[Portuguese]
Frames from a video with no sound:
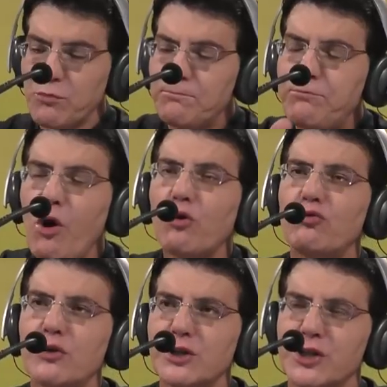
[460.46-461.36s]
o
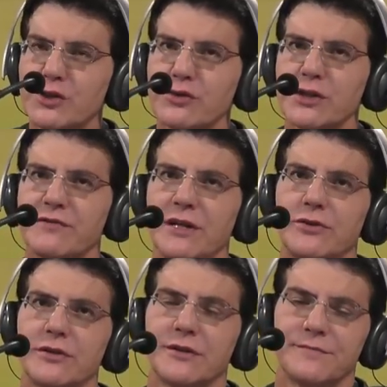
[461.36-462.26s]
pouco que Jesus
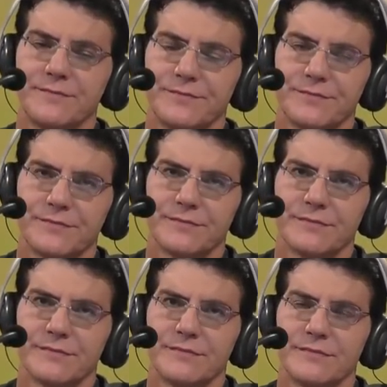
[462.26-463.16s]
falou,
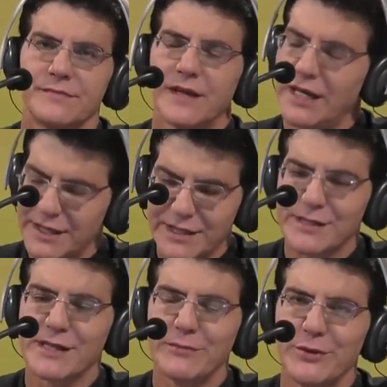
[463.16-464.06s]
ele
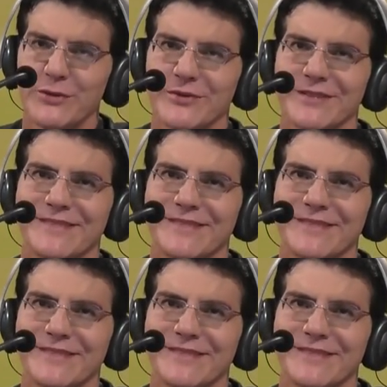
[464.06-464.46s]
testemunhou.